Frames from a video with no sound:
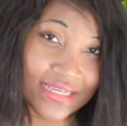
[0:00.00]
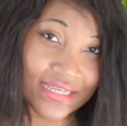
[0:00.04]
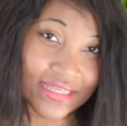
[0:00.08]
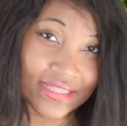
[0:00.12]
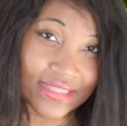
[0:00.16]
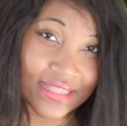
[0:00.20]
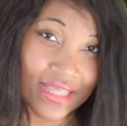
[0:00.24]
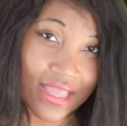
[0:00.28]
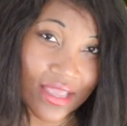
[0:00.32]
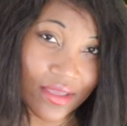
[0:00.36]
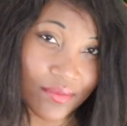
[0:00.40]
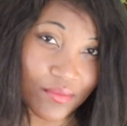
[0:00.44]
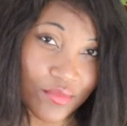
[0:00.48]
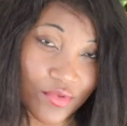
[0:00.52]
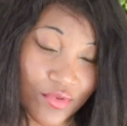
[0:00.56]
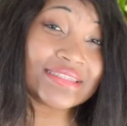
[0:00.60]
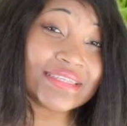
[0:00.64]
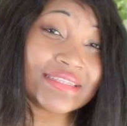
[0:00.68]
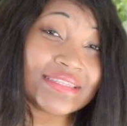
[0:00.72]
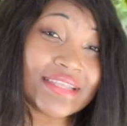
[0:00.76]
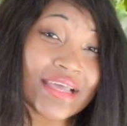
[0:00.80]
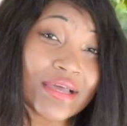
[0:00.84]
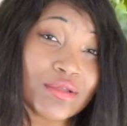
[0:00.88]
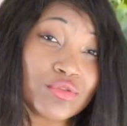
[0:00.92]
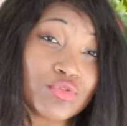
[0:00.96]
érythèmes, des
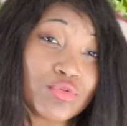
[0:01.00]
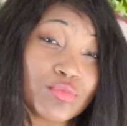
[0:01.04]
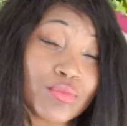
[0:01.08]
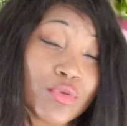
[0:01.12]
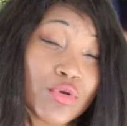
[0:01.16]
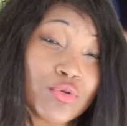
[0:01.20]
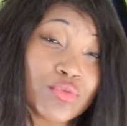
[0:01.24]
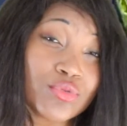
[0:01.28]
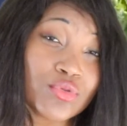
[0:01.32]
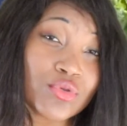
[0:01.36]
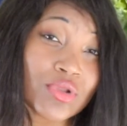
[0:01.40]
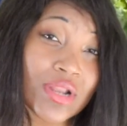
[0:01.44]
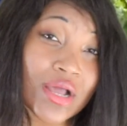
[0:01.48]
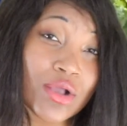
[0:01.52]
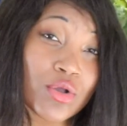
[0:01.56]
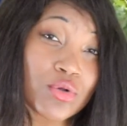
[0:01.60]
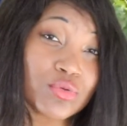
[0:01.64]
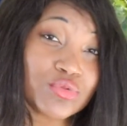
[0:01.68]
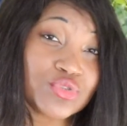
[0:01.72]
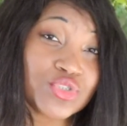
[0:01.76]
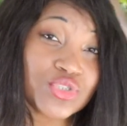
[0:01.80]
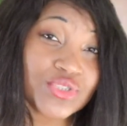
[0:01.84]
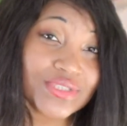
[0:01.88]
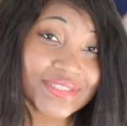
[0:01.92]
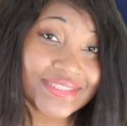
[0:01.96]
éternuements, de la
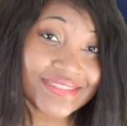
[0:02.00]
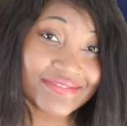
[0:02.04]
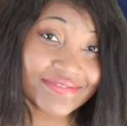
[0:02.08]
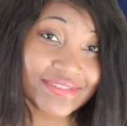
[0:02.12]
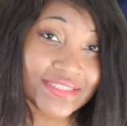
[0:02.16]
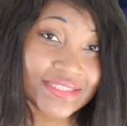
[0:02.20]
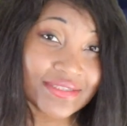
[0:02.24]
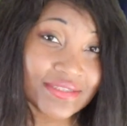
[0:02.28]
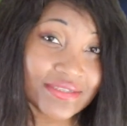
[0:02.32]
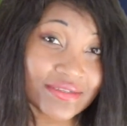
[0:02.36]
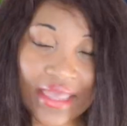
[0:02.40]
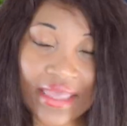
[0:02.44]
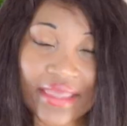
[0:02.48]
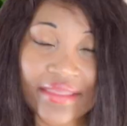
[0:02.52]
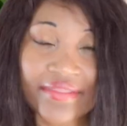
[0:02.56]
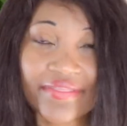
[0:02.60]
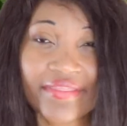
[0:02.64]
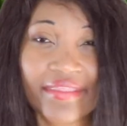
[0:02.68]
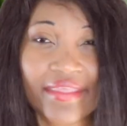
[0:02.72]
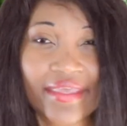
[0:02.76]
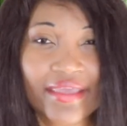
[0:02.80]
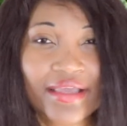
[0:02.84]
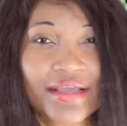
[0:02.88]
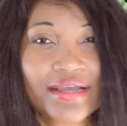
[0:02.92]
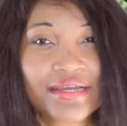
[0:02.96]
conjonctivite
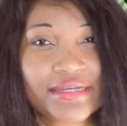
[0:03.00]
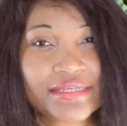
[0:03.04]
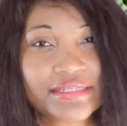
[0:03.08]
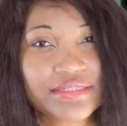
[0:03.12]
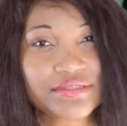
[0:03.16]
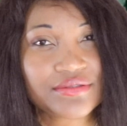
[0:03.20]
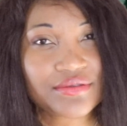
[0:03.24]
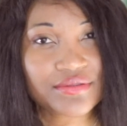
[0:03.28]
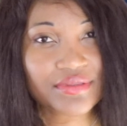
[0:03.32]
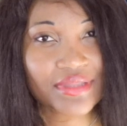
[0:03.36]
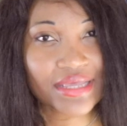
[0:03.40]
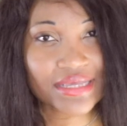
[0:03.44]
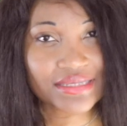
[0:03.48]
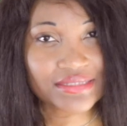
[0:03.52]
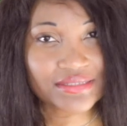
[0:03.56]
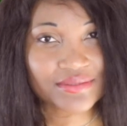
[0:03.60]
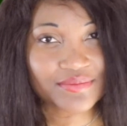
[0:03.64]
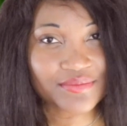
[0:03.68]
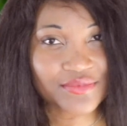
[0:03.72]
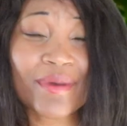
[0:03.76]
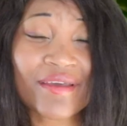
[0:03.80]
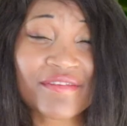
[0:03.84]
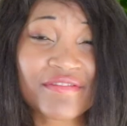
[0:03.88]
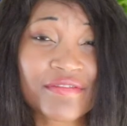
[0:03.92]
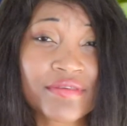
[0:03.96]
et des crises
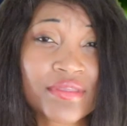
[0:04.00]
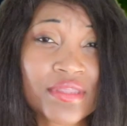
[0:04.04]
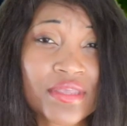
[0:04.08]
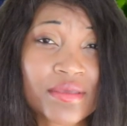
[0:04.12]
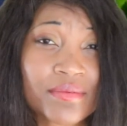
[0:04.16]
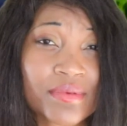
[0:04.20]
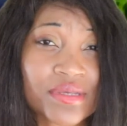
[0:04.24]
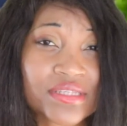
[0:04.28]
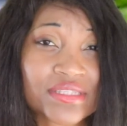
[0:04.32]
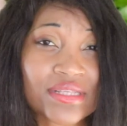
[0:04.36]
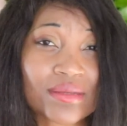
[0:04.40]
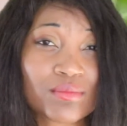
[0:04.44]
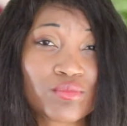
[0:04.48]
d'asthme. Pas fini mes